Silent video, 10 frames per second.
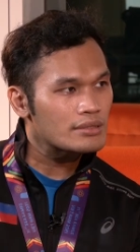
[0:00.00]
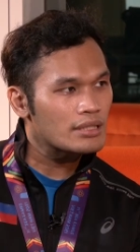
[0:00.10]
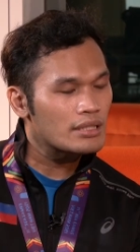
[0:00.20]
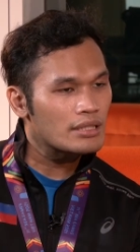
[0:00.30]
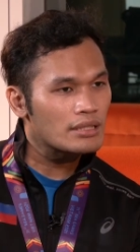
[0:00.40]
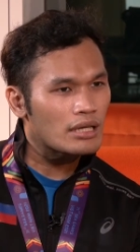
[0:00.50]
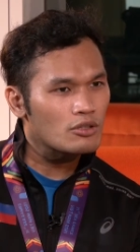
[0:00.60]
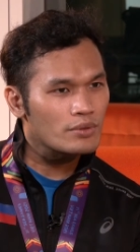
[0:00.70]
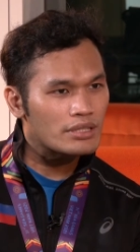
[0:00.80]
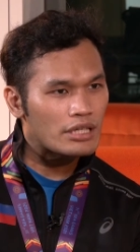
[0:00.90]
na
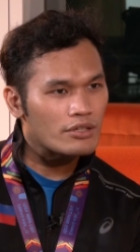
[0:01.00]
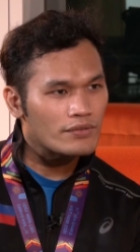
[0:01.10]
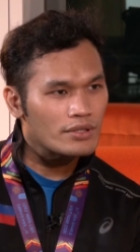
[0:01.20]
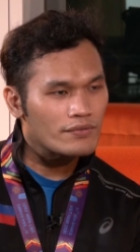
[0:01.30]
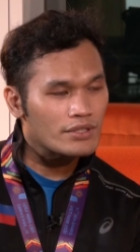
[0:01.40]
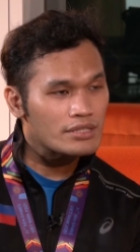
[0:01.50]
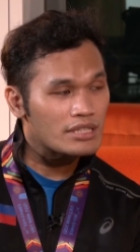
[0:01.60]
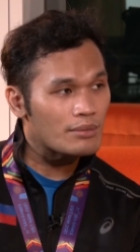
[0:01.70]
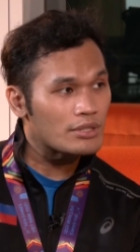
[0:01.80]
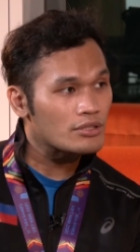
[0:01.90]
nakauwi tayo for the first
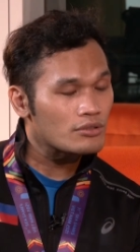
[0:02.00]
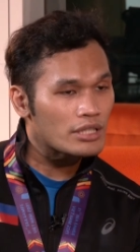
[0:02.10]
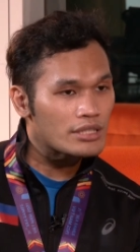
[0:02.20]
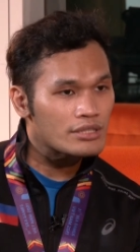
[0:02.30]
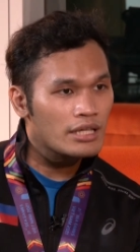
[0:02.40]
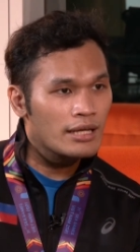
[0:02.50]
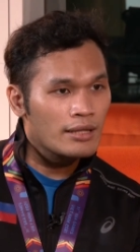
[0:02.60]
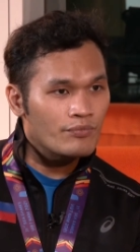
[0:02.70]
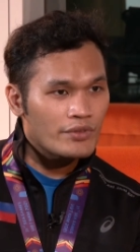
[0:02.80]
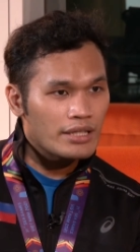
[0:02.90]
time in Courage.
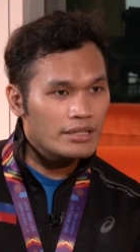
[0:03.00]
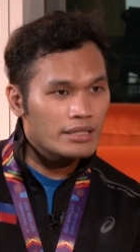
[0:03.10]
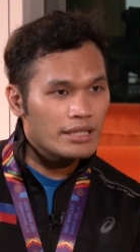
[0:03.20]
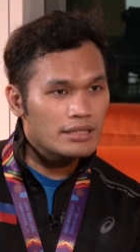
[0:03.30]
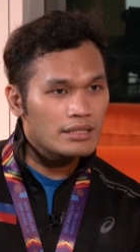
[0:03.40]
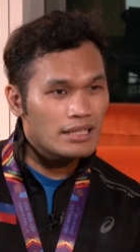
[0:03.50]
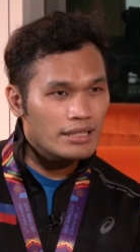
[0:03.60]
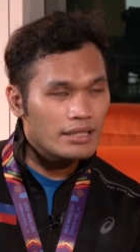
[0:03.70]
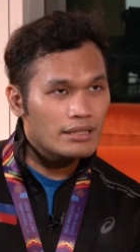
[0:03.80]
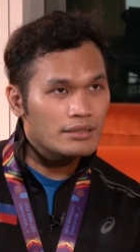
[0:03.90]
And then
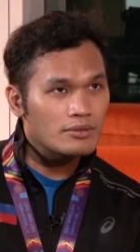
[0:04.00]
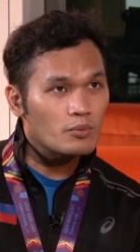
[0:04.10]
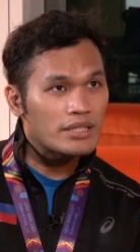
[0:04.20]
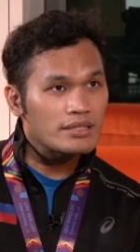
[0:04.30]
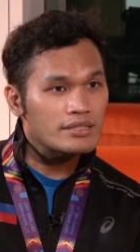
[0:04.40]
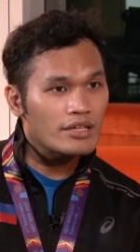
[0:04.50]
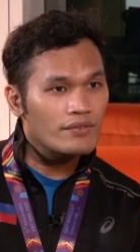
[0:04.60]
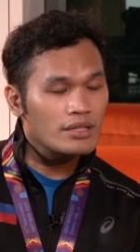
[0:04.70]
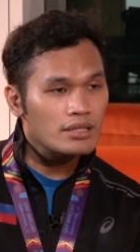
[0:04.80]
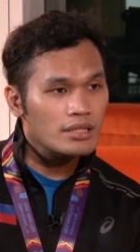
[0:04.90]
again,
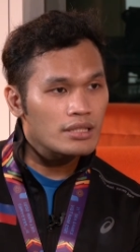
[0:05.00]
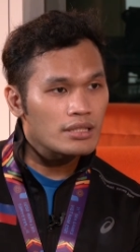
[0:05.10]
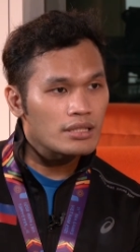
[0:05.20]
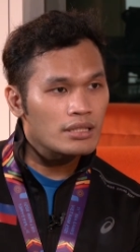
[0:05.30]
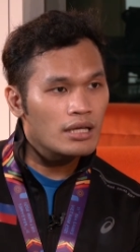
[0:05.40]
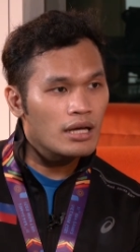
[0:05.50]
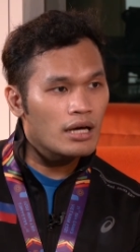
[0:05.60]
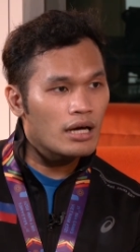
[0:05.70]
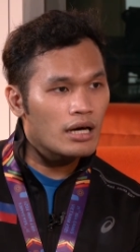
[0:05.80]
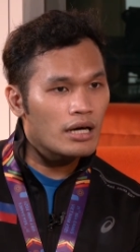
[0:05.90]
2017
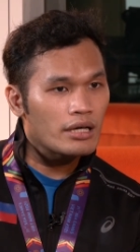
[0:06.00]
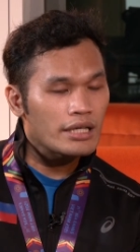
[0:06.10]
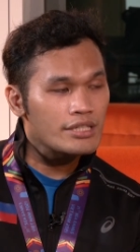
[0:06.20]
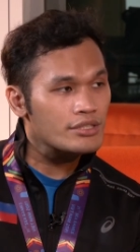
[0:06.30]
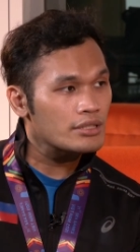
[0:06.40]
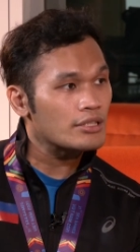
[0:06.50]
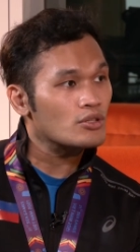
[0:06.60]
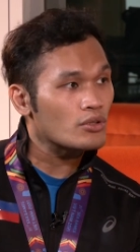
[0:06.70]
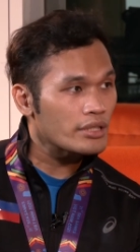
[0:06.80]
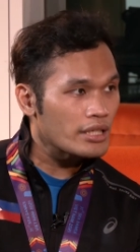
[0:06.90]
uh, Asian
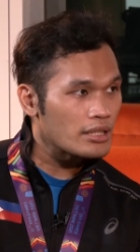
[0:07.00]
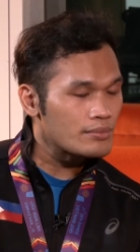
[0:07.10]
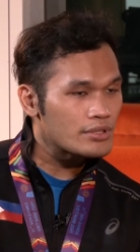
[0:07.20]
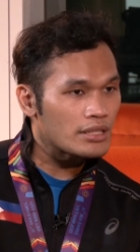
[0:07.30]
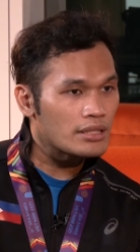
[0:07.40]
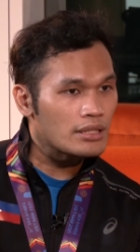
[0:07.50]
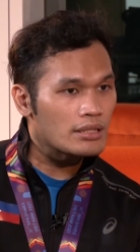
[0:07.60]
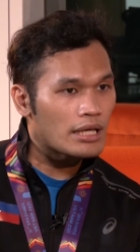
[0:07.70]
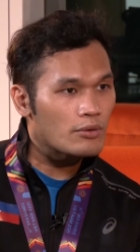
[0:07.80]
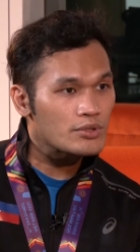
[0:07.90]
Indoor Games. And
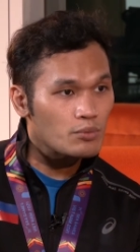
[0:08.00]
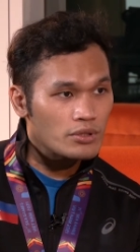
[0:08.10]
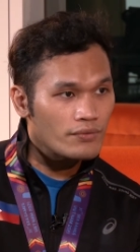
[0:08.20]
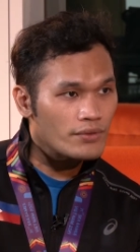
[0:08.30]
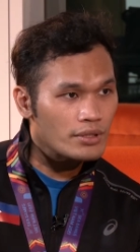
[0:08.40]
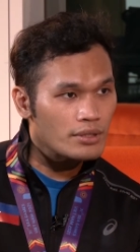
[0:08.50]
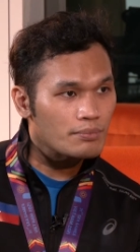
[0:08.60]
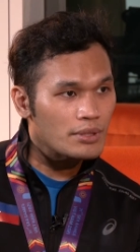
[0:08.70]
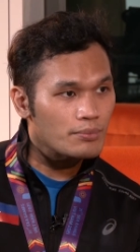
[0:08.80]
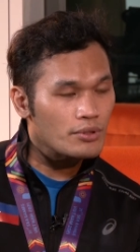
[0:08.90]
then I was one of the
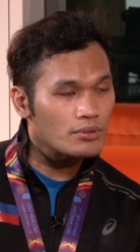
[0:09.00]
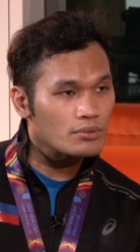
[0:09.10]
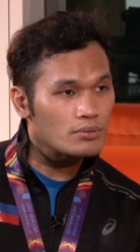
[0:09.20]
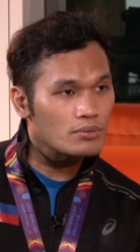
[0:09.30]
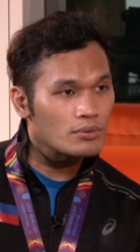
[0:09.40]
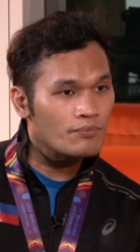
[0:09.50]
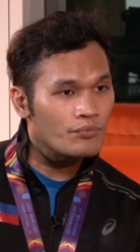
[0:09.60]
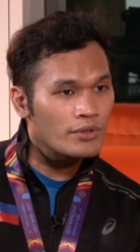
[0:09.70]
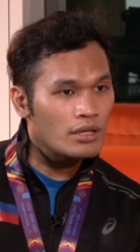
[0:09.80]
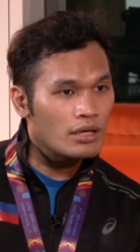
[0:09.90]
people who
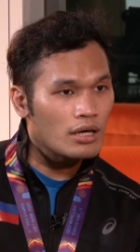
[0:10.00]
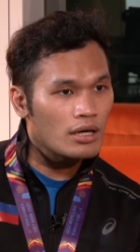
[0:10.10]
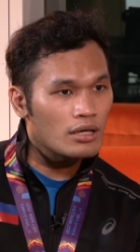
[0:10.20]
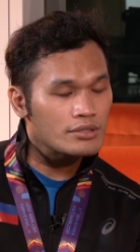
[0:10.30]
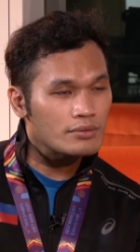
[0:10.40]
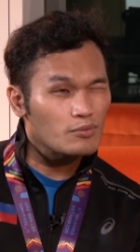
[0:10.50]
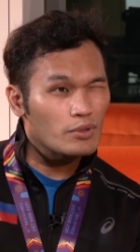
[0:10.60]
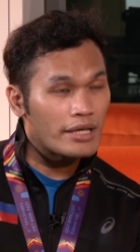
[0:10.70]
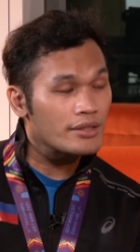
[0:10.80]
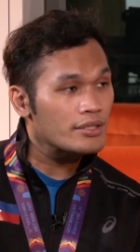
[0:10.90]
uh,
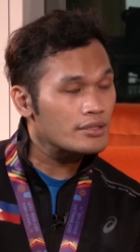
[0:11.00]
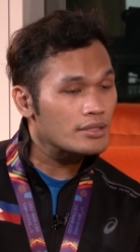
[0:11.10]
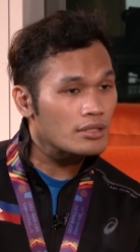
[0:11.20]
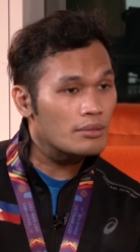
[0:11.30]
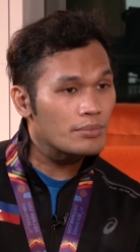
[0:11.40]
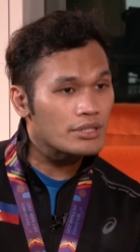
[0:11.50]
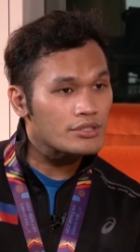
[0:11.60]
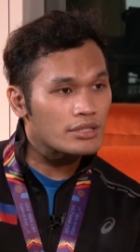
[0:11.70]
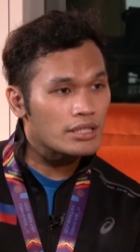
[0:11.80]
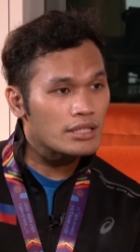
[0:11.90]
entered the
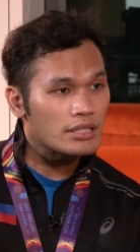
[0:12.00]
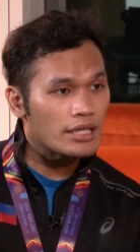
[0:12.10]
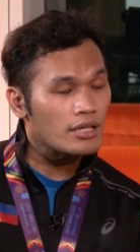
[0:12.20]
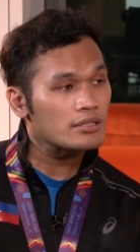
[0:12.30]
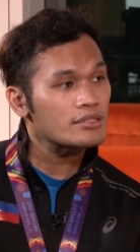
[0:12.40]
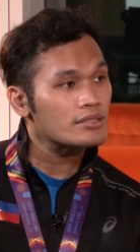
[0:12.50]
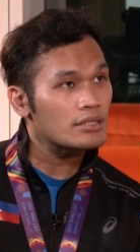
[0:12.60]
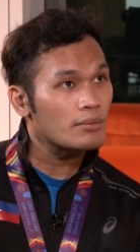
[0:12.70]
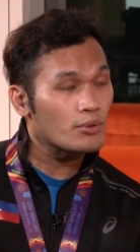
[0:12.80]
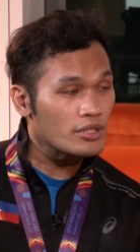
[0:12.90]
competition and then I got
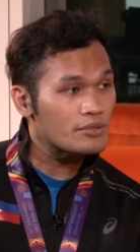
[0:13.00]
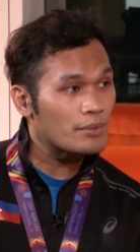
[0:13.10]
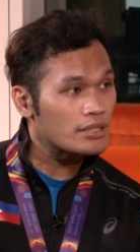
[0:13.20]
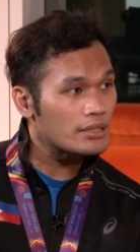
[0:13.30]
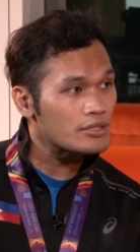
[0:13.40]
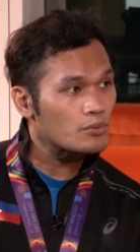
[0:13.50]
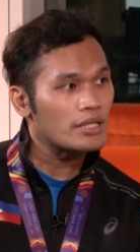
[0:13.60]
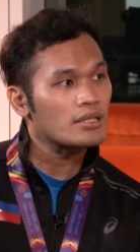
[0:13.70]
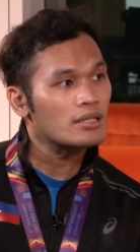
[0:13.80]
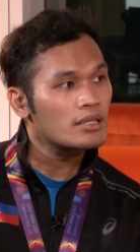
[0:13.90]
a, a bronze medal as
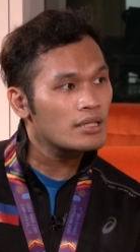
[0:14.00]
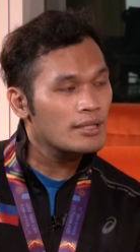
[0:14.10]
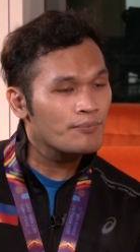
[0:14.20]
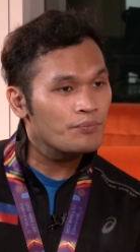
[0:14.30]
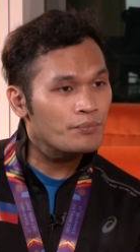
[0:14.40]
well. Wow.